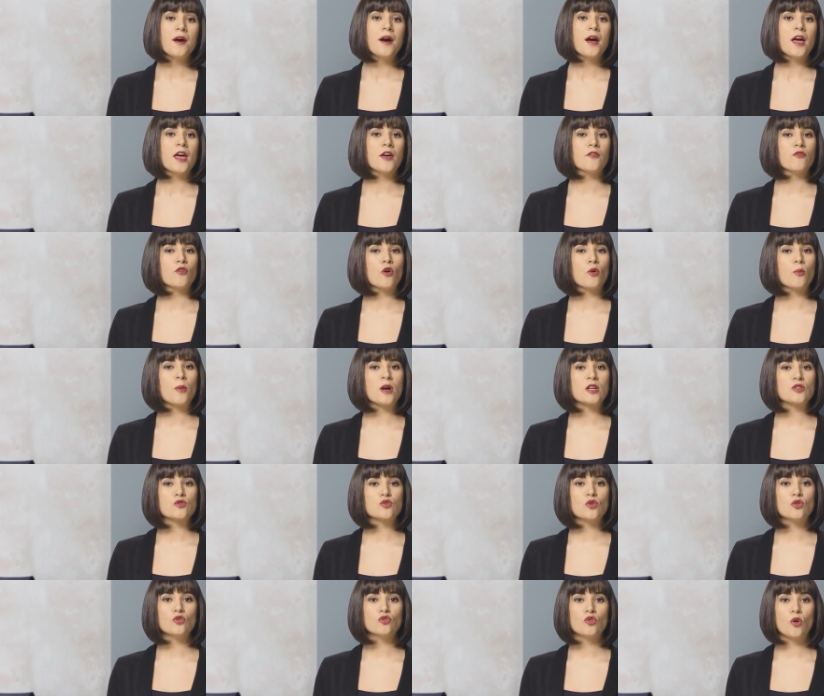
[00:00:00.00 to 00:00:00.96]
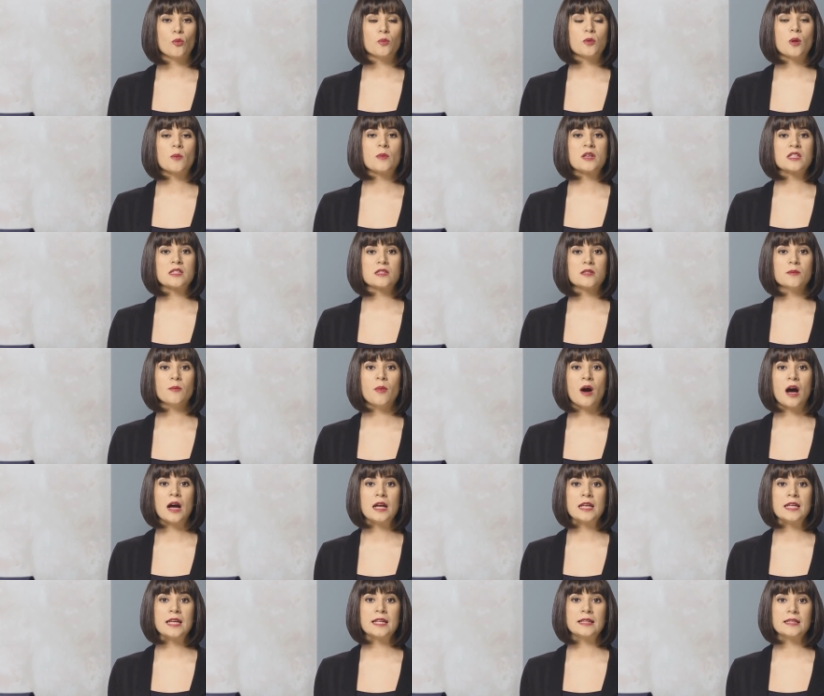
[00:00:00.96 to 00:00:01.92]
enformasyon toplaması
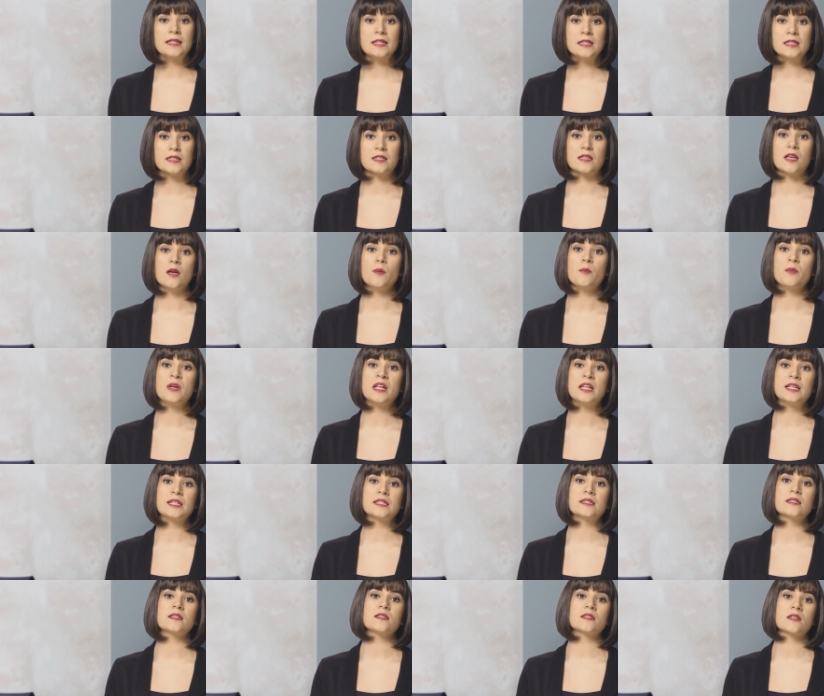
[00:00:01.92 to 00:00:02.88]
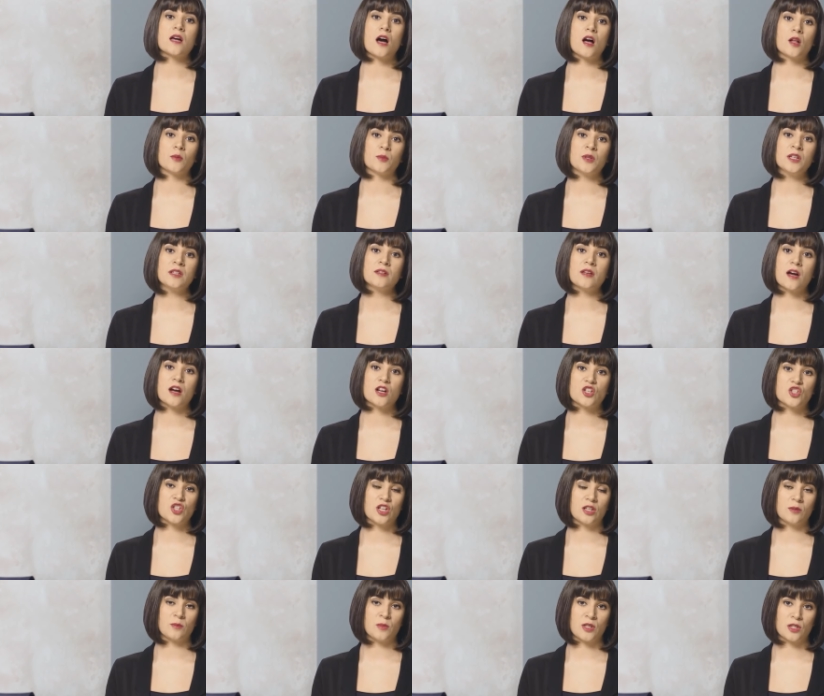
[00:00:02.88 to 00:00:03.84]
maliyetli ise bilgisiz kalmayı
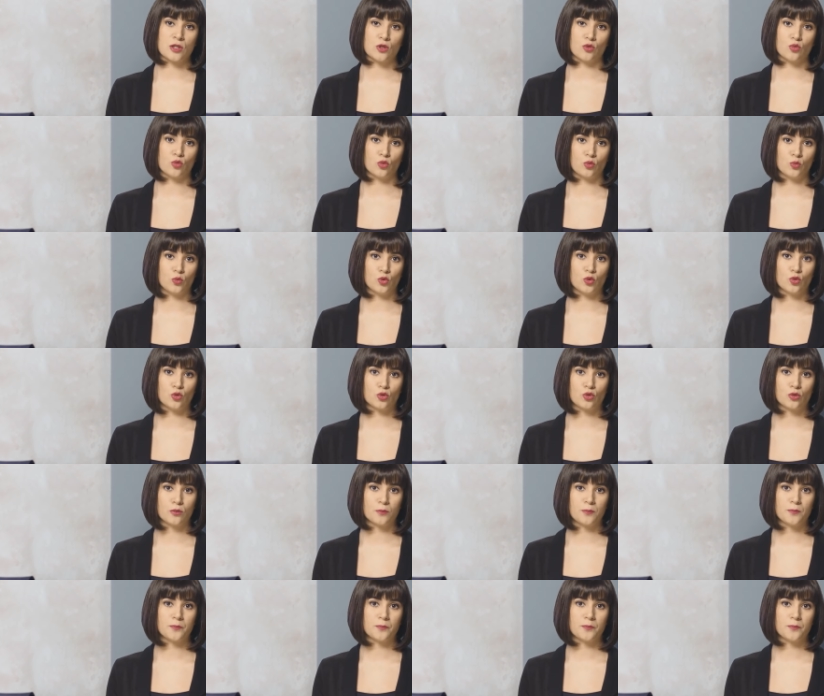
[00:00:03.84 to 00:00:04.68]
tercih etmesi durumudur.